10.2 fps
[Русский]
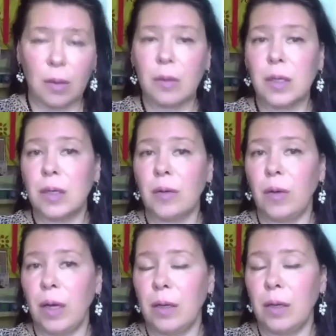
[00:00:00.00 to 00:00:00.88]

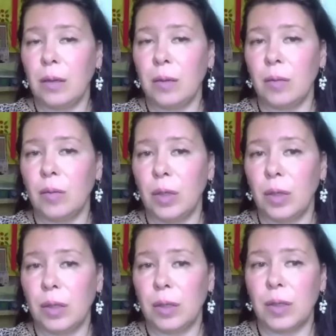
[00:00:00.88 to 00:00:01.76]
заявление
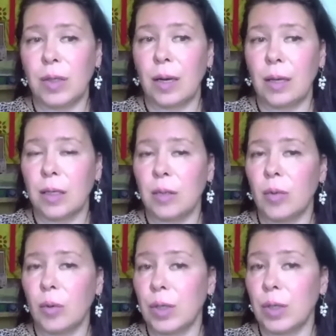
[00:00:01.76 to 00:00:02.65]
было сказано
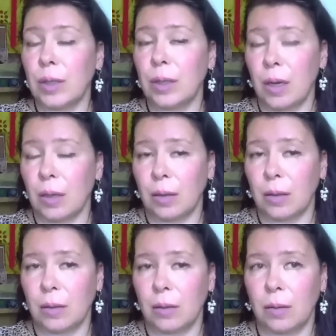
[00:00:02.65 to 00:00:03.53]
просто так.
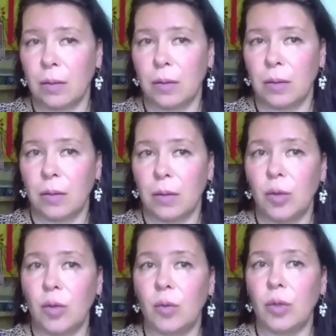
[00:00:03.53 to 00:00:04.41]
Я
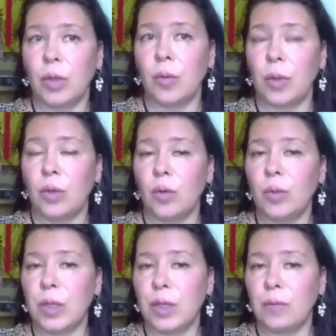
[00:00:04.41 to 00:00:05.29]
думаю, что
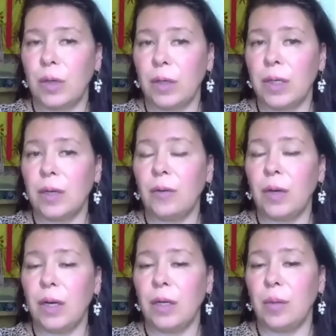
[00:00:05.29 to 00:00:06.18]
подобное
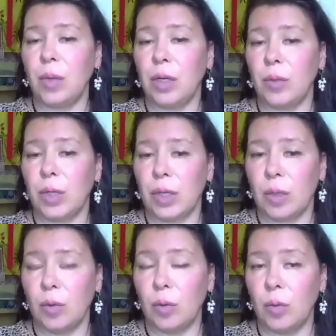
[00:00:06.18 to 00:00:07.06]
заявление имеет под
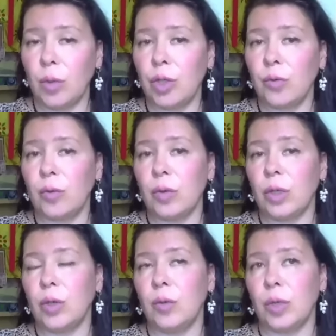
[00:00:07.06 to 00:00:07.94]
собой почву. Я
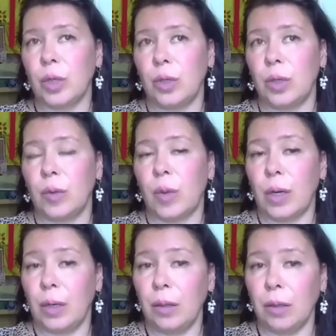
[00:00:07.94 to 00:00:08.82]
думаю, что это
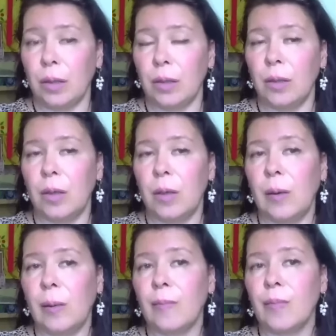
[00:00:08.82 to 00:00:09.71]
проект.
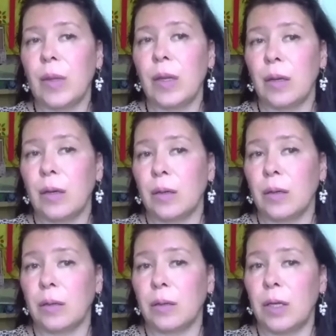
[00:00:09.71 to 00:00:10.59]

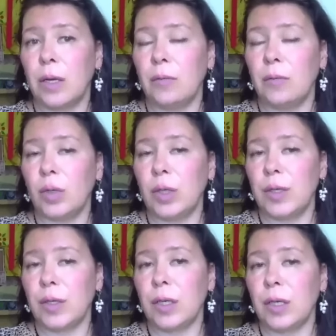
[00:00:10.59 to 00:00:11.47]
А, для него
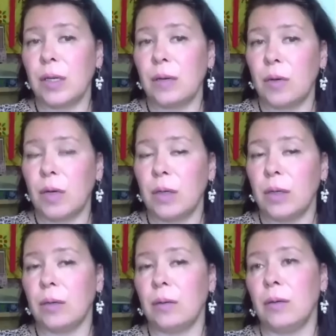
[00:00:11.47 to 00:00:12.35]
есть
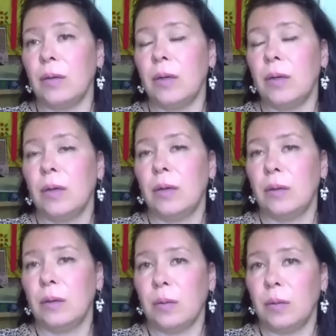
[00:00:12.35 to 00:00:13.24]
основания,
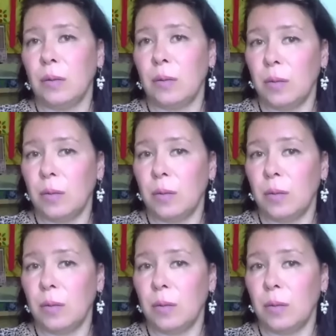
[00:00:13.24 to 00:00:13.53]
а,